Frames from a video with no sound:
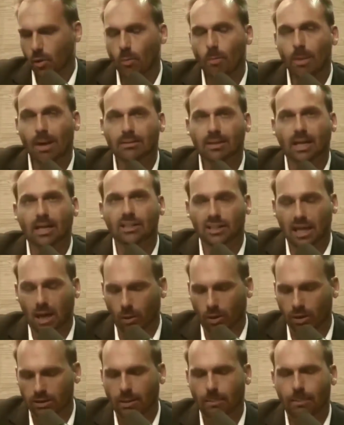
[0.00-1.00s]
Uma atrás da
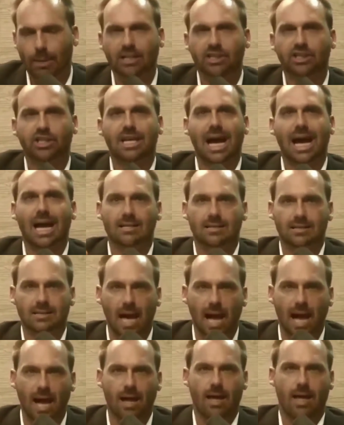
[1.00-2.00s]
outra para
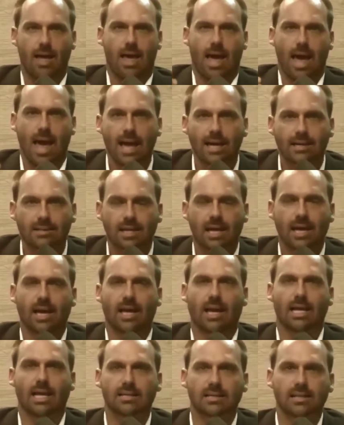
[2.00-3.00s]
esgarçar essa
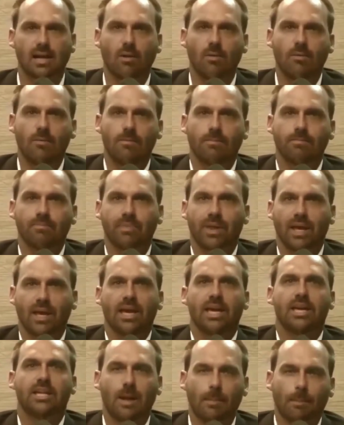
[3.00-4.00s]
relação
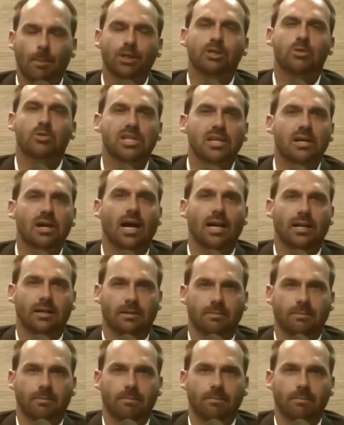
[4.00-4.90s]
e depois não se engane.